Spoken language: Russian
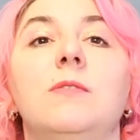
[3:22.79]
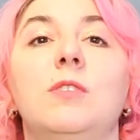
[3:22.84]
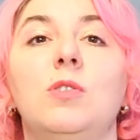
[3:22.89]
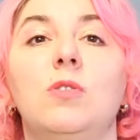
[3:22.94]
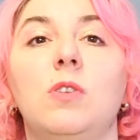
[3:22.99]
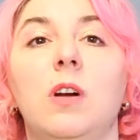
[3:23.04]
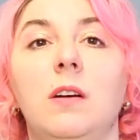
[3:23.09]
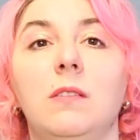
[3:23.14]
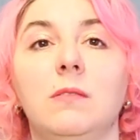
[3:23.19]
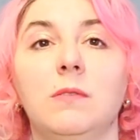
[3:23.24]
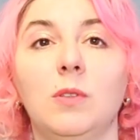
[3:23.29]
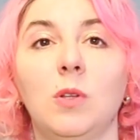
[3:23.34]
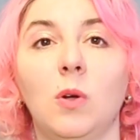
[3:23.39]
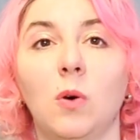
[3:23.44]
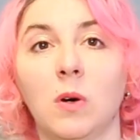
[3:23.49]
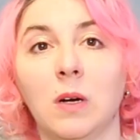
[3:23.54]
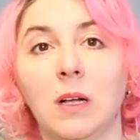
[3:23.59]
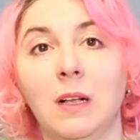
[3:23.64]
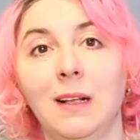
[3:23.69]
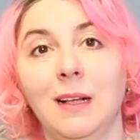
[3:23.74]
Все
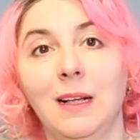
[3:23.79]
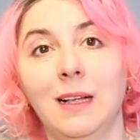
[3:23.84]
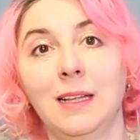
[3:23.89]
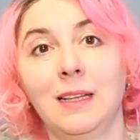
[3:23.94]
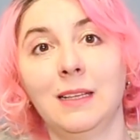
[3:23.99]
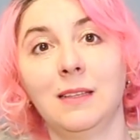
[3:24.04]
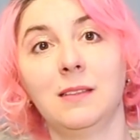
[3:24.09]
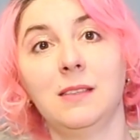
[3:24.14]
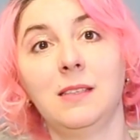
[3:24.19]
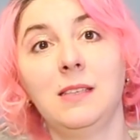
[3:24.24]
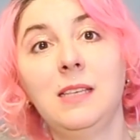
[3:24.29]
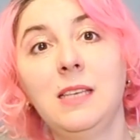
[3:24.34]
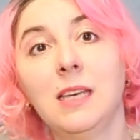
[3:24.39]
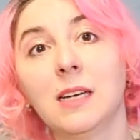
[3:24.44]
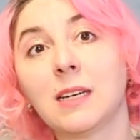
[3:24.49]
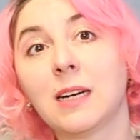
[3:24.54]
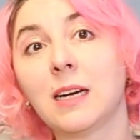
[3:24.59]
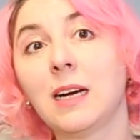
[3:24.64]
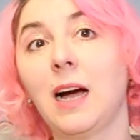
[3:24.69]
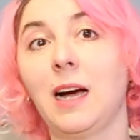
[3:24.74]
равно
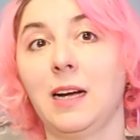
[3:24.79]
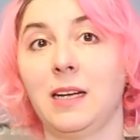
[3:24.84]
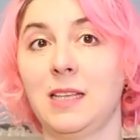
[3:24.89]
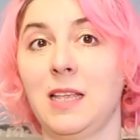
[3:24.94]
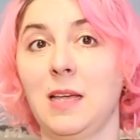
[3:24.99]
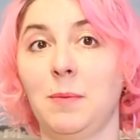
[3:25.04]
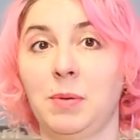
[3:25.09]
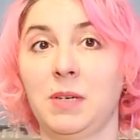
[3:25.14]
никак не